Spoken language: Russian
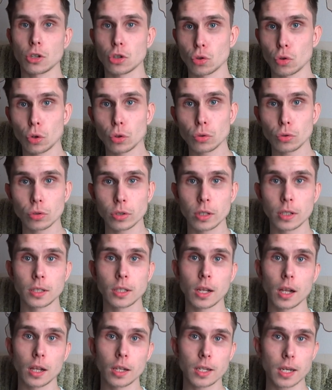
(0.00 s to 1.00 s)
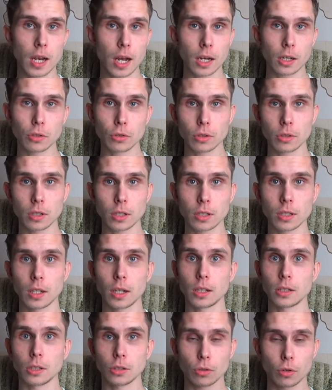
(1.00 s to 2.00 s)
что нужно делать, как нужно
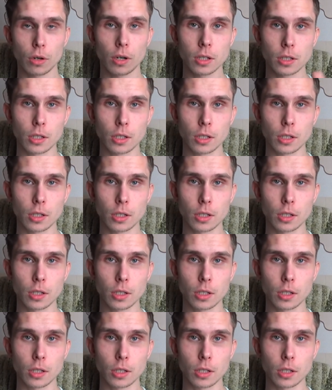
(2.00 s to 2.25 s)
делать и сколько